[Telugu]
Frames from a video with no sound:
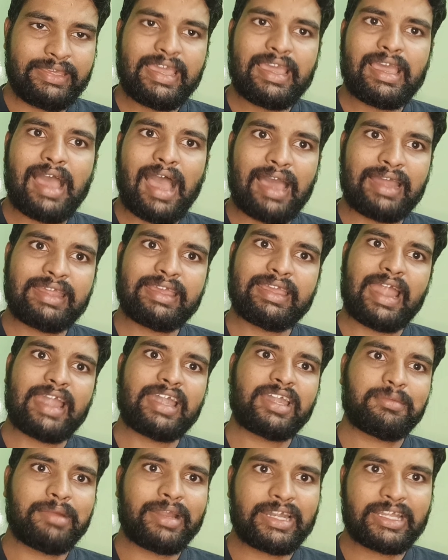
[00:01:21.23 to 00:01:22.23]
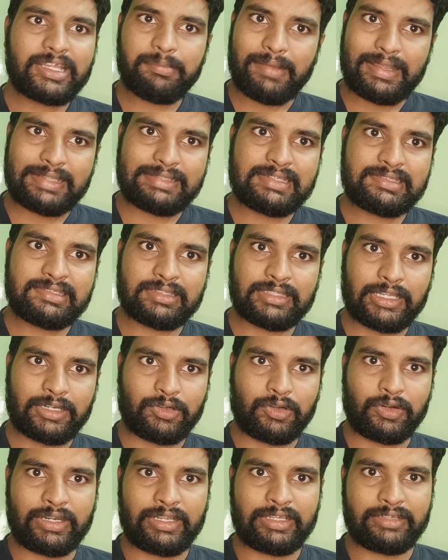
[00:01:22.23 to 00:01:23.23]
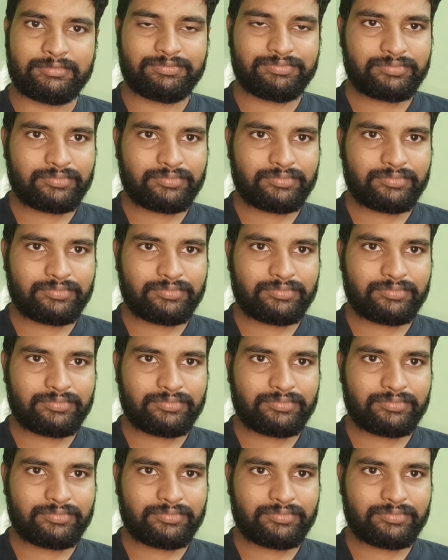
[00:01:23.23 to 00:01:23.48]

ఏ అనే యాంటీబయాటిక్ పనిచేసింది అనుకోండి